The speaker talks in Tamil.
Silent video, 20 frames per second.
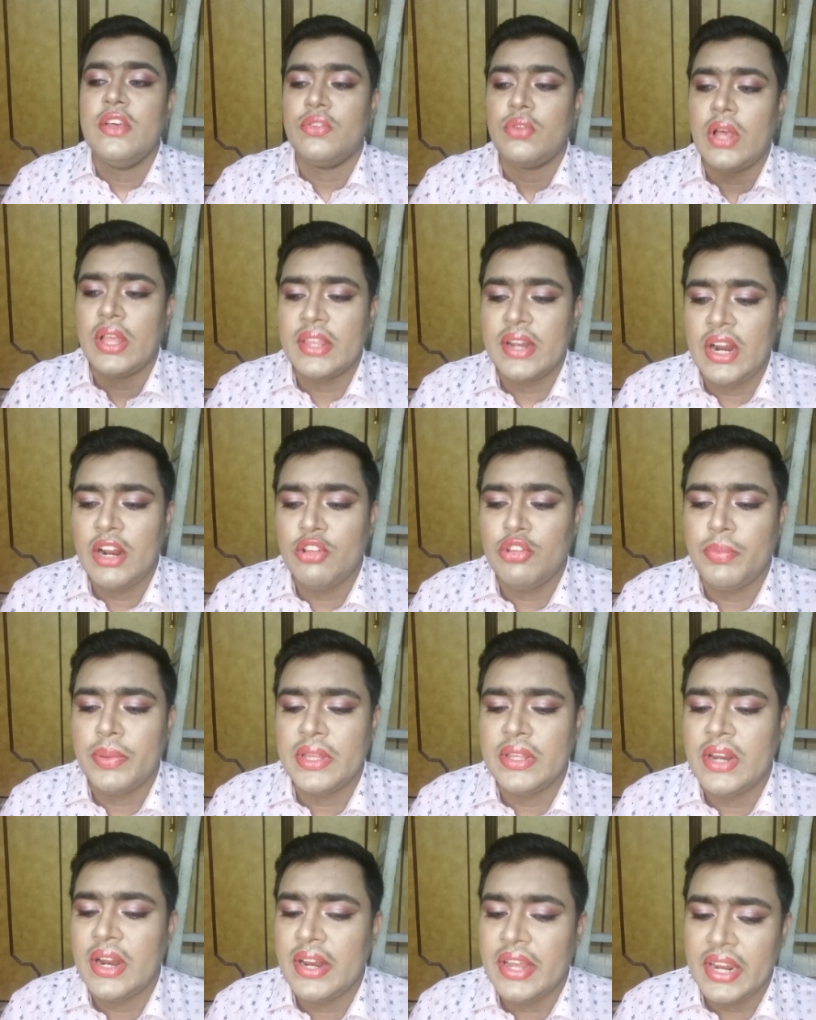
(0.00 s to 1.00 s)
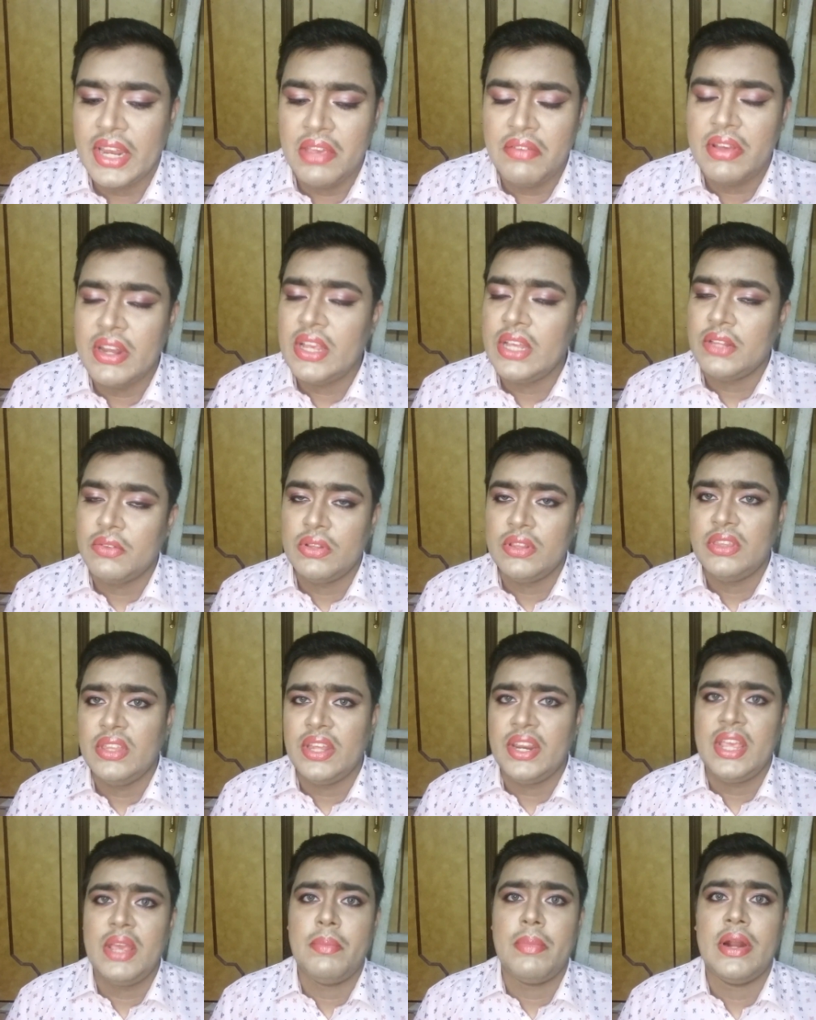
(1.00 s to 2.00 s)
ஸோ அதனால் வந்து பார்த்திங்கன்னா நிறைய பேருக்கு இது வந்து
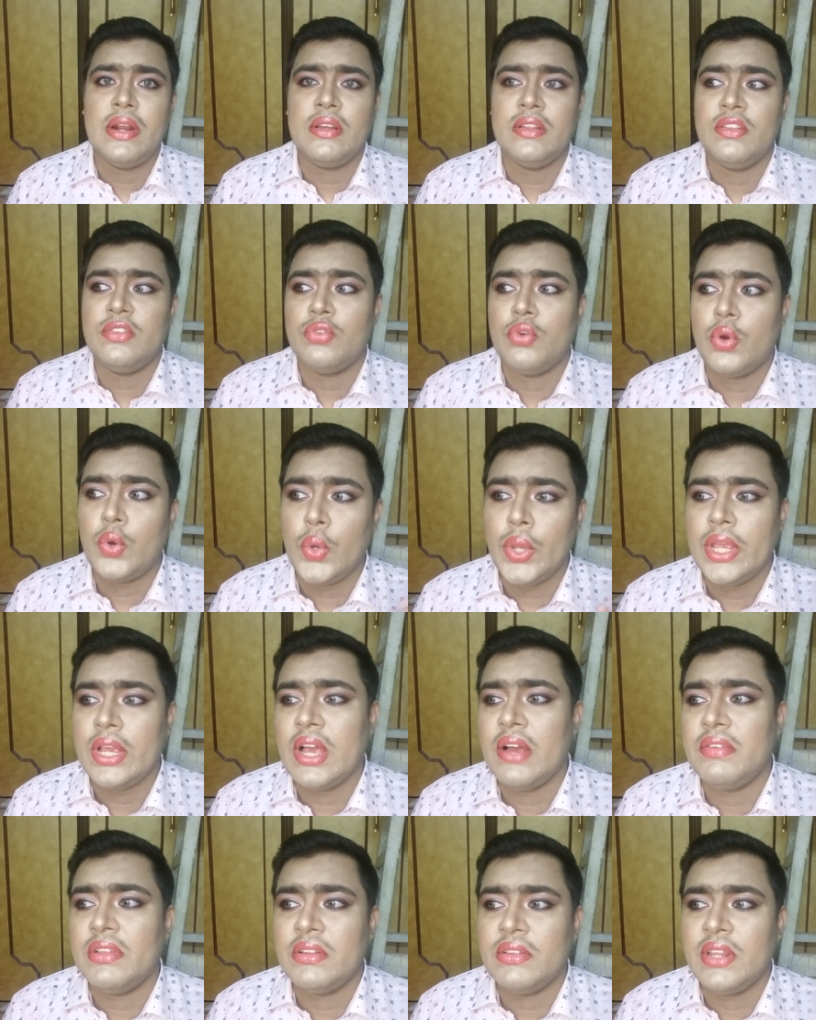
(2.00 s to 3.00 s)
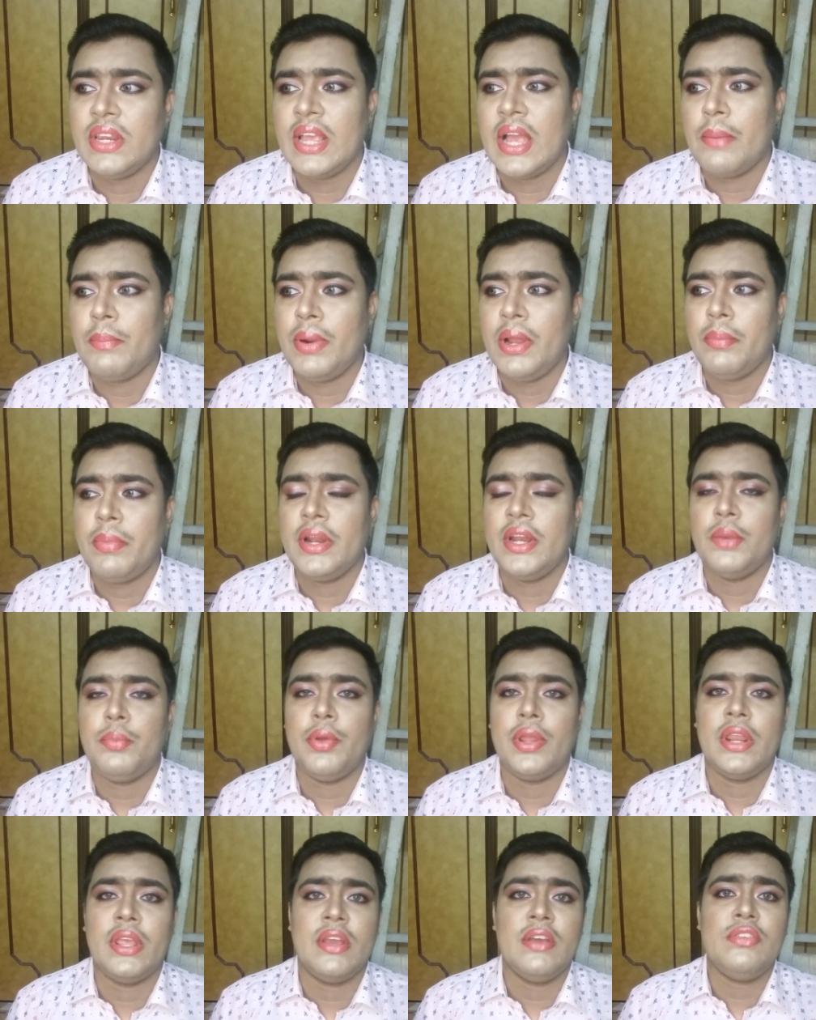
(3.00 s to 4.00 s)
தெரிய மாட்டேங்குது ஸோ குயிக்காக வந்து நீங்கள் அப்ளை பண்ணிட்டு
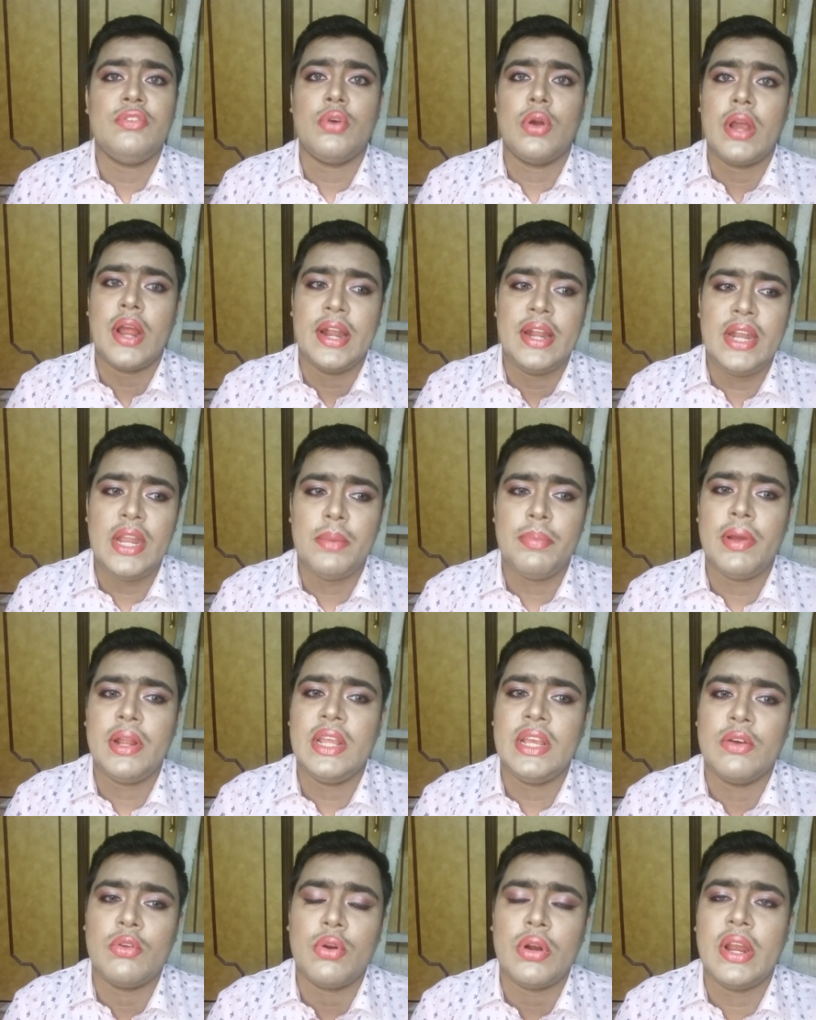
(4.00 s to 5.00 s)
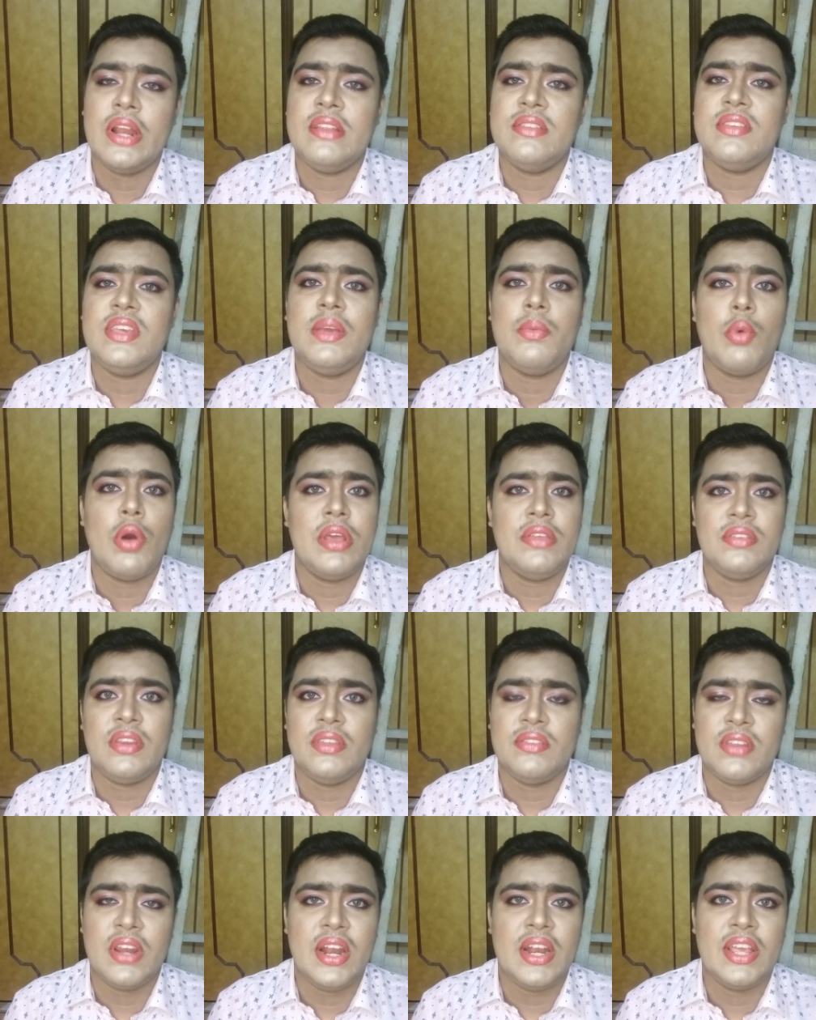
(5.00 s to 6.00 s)
போயிடுறீங்க ஸோ கண்டிப்பாக நீங்கள் ஒரு கிளென்சிங்
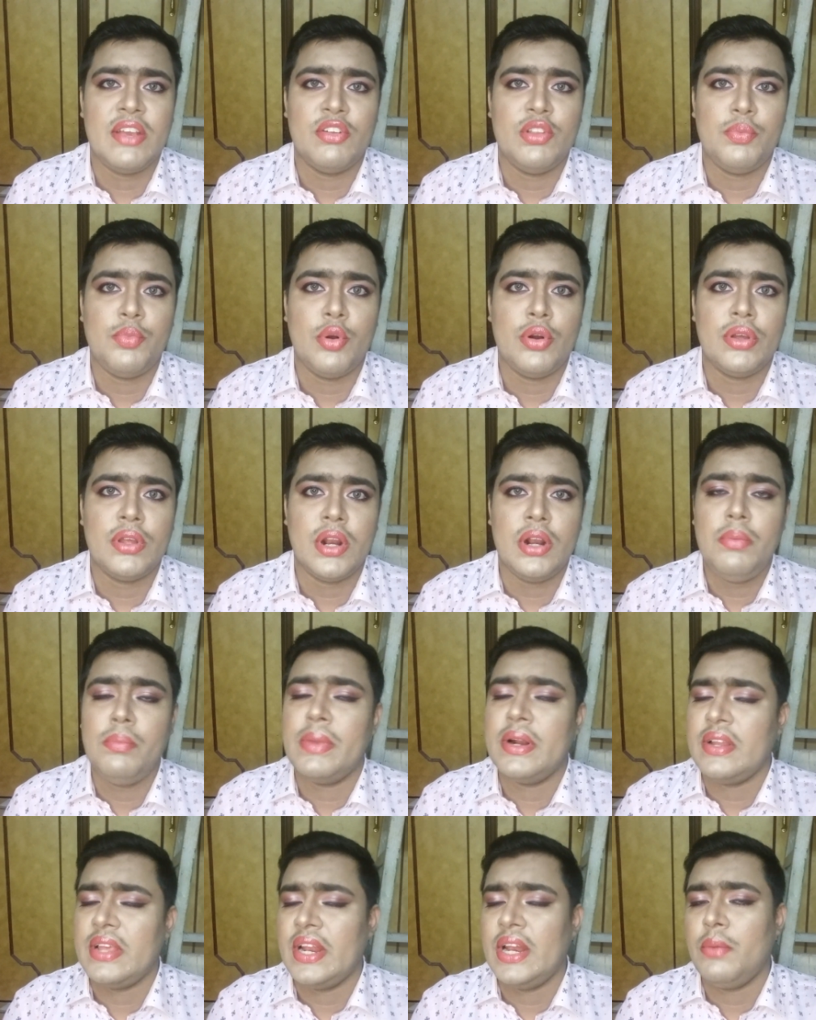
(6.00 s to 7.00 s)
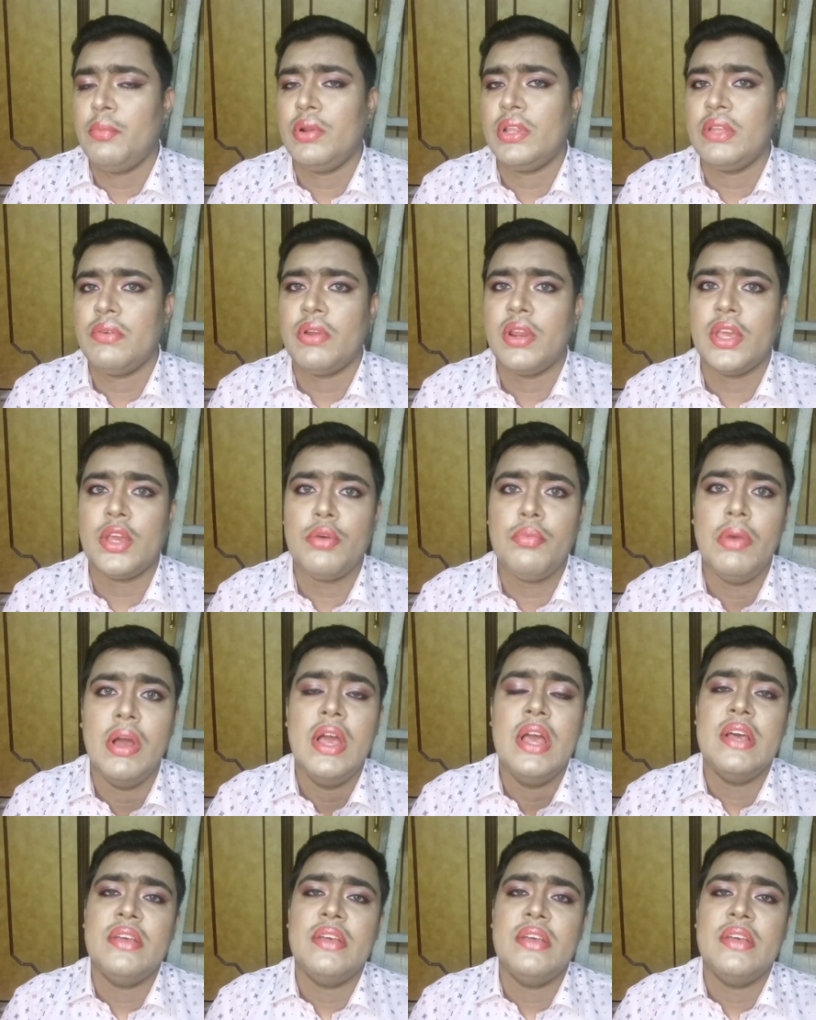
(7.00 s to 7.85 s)
மாய்ஸ்சரைசராக நீங்கள் வந்து போட்டுக்கணும் பட் என்னை பொறுத்த வரைக்கும்